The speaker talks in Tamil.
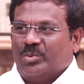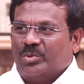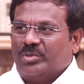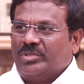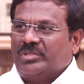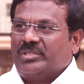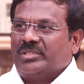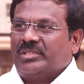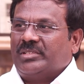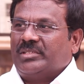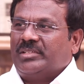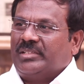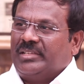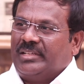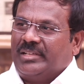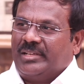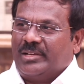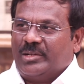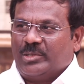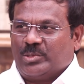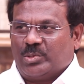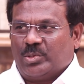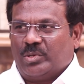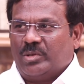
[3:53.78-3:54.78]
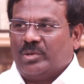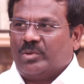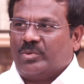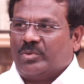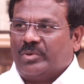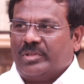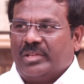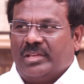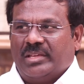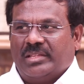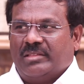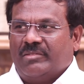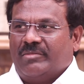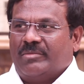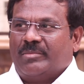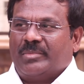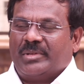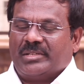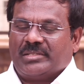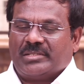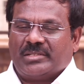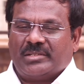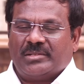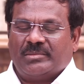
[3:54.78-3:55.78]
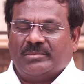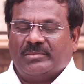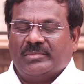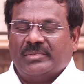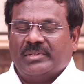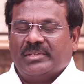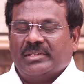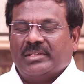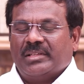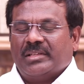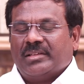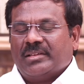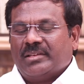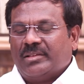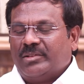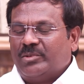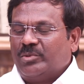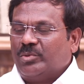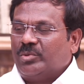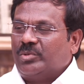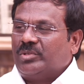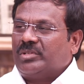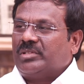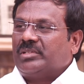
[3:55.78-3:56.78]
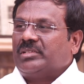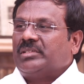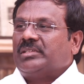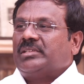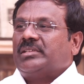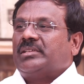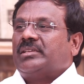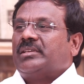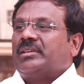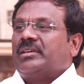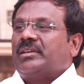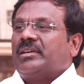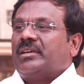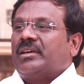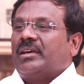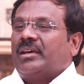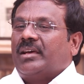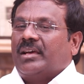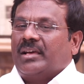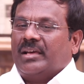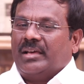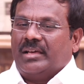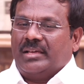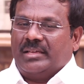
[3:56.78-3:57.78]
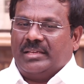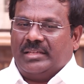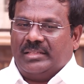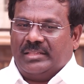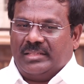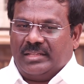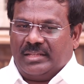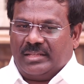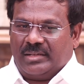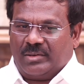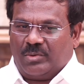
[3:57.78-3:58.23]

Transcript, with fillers: ஒன்று நீங்கள் சொல்லக்கூடிய இந்த விமர்சனம் இன்னொன்று இந்த